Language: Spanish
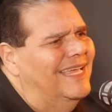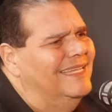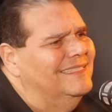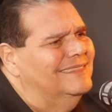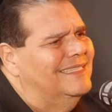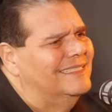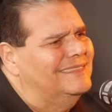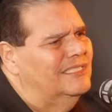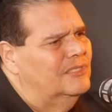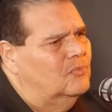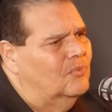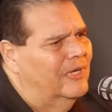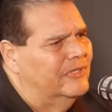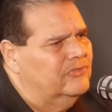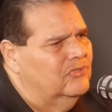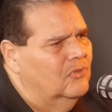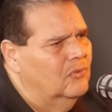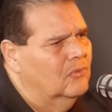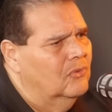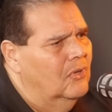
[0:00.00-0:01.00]
esta
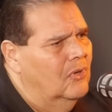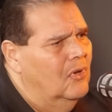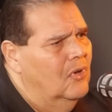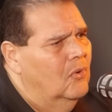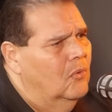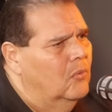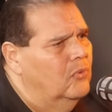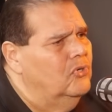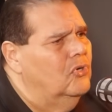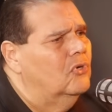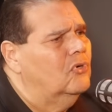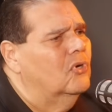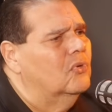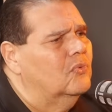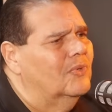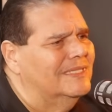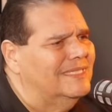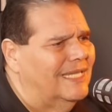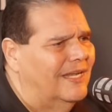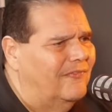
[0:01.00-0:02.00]
situación uno con
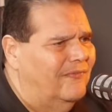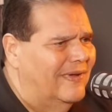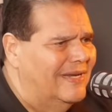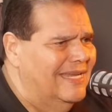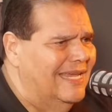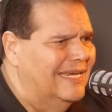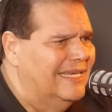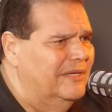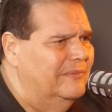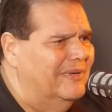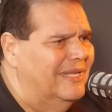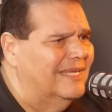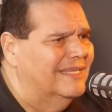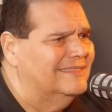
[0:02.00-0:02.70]
nuestras ferias libres,